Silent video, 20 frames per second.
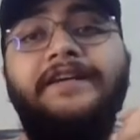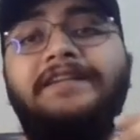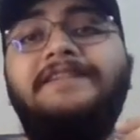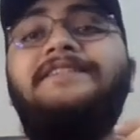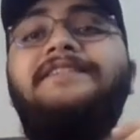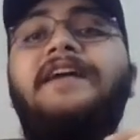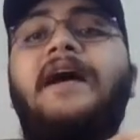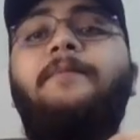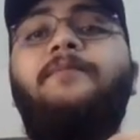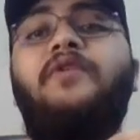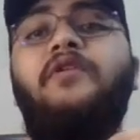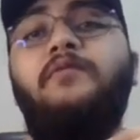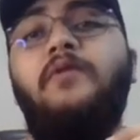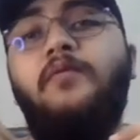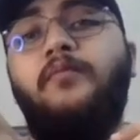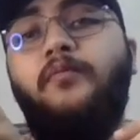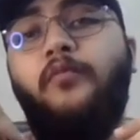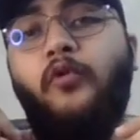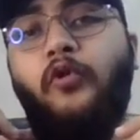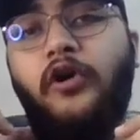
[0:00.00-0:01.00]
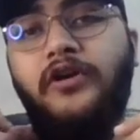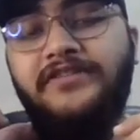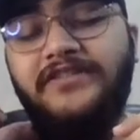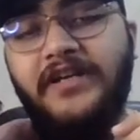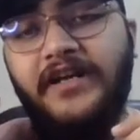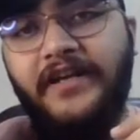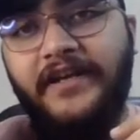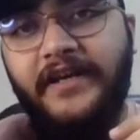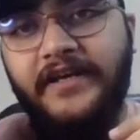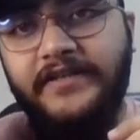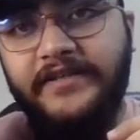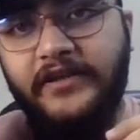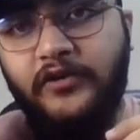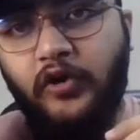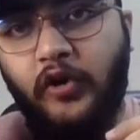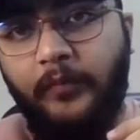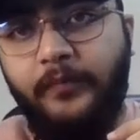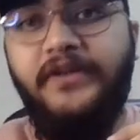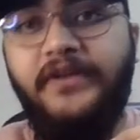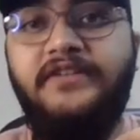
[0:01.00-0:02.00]
is chapter mein bahut sare aise
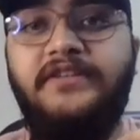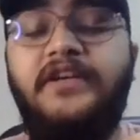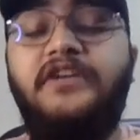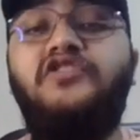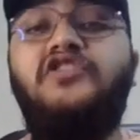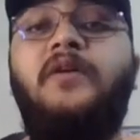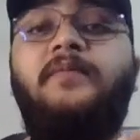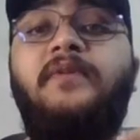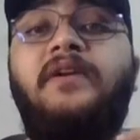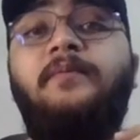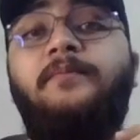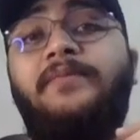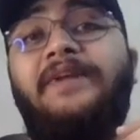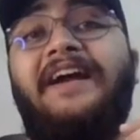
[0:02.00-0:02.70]
topics hain jo aapki